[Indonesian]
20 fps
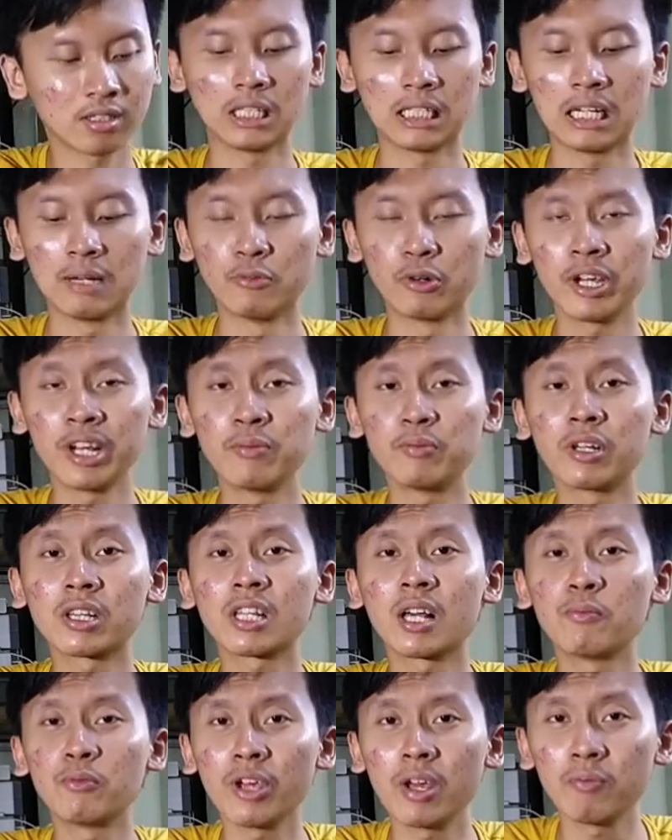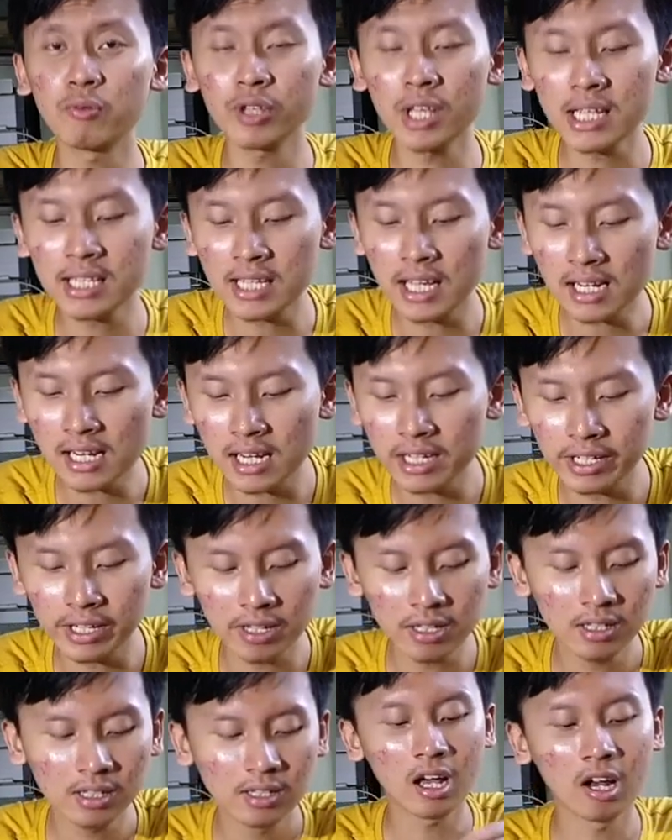Nah mungkin buat kamu yang punya saran
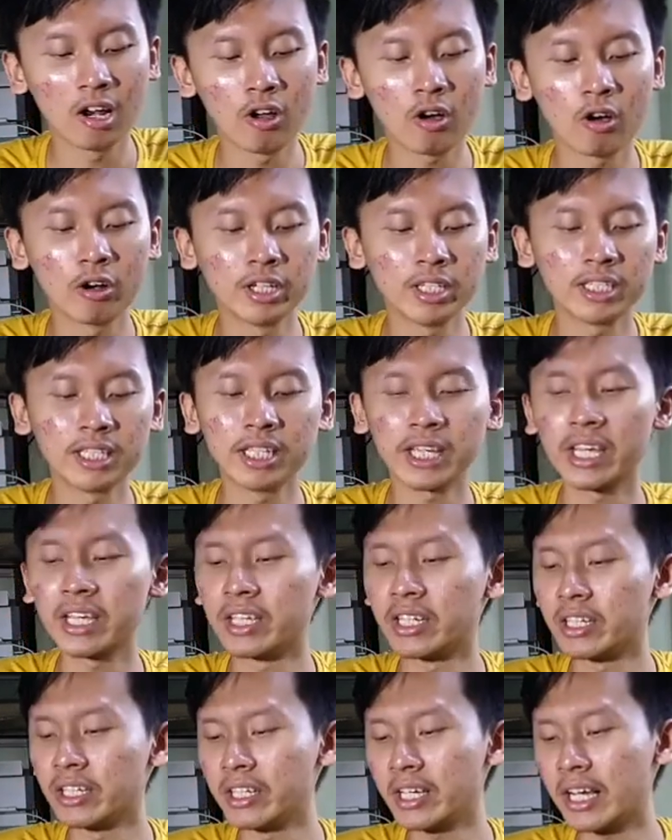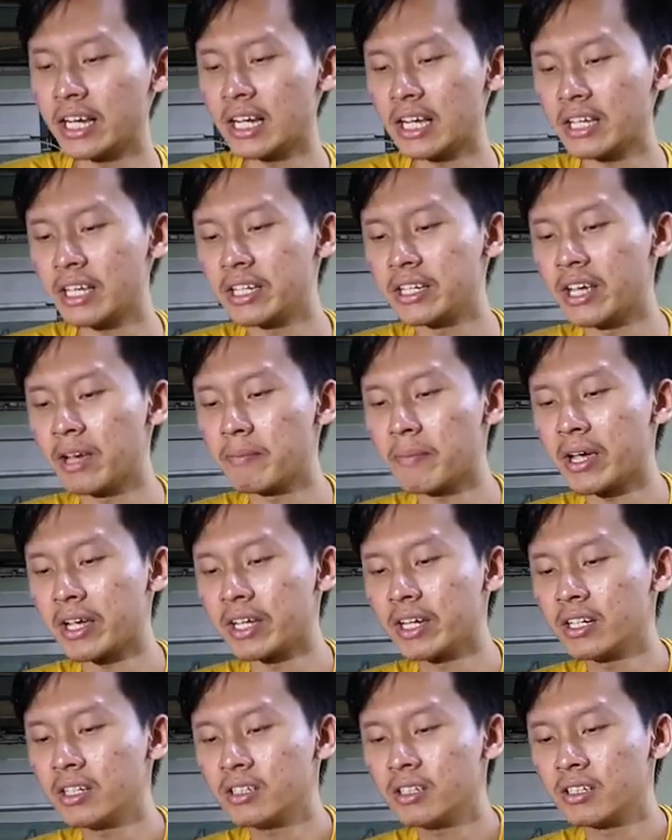ya. Kalau kondisinya kayak gini enaknya
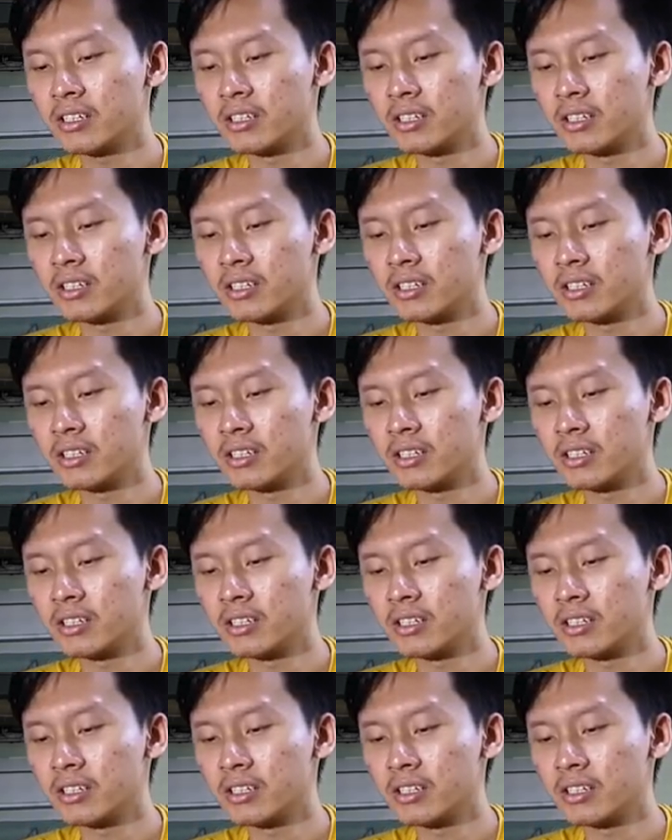diapain.